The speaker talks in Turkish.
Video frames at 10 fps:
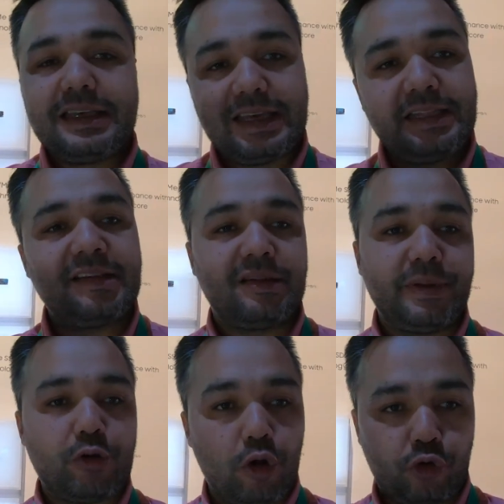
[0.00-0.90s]
yeni nesil
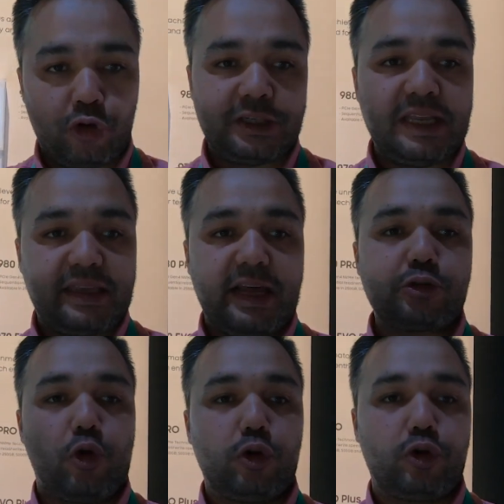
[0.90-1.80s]
bir kontrolcüye
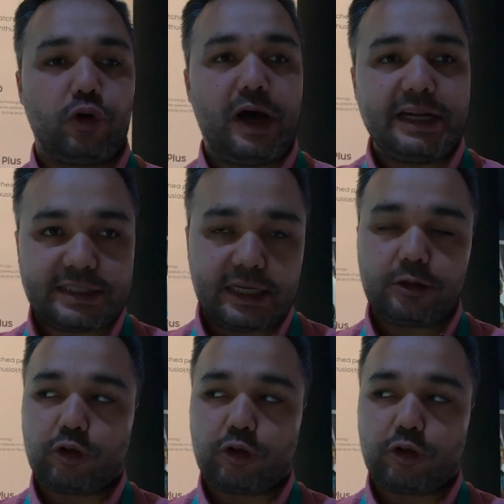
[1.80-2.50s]
ihtiyaç olduğu açık.